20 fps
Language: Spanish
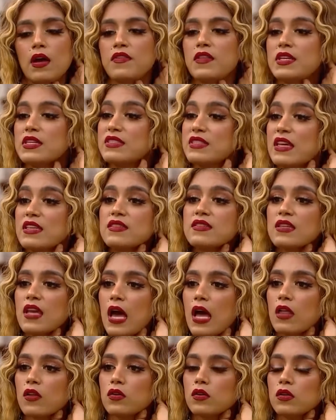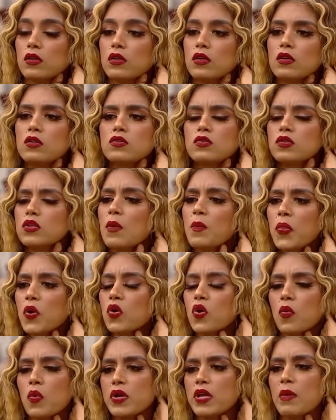distanciado, yo
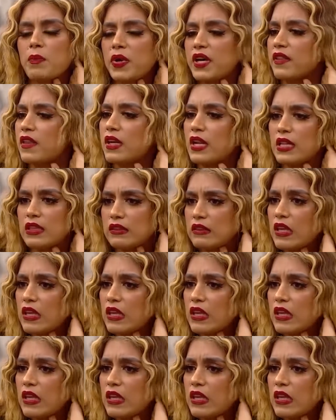tampoco voy a perder el